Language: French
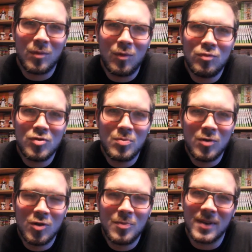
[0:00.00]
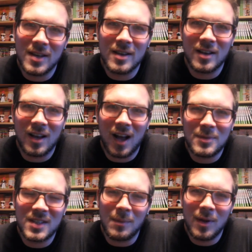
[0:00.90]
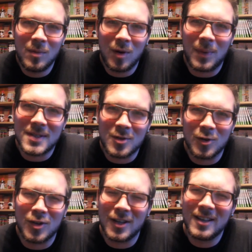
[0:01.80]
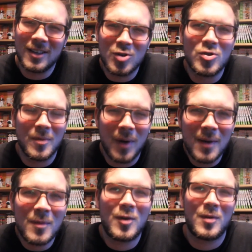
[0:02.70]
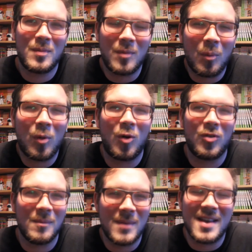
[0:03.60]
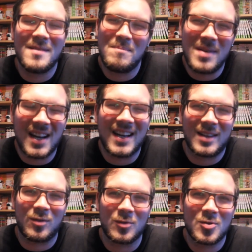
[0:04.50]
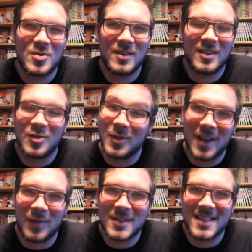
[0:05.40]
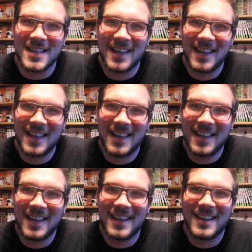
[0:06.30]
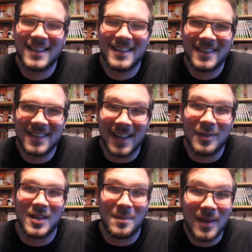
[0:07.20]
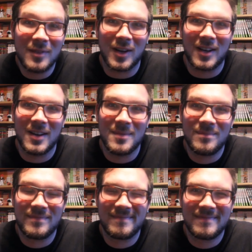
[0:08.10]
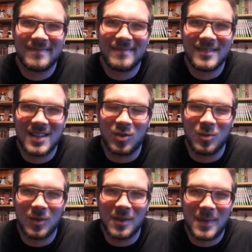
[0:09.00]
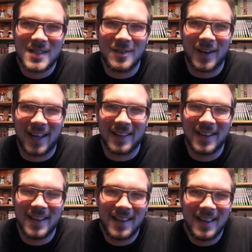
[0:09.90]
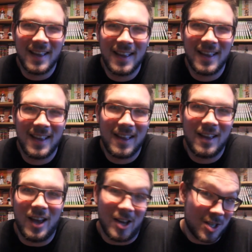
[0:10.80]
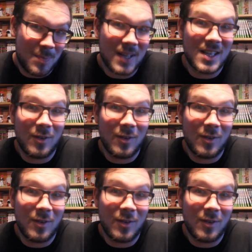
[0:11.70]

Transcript: bon pouce bleu, puis un petit abonnement parce que je vais vraiment m'en prendre, mais plein la tronche. Je vous garantis. Et vous allez bien vous rigoler. Ciao tout le monde, merci d'avoir regardé et j'espère que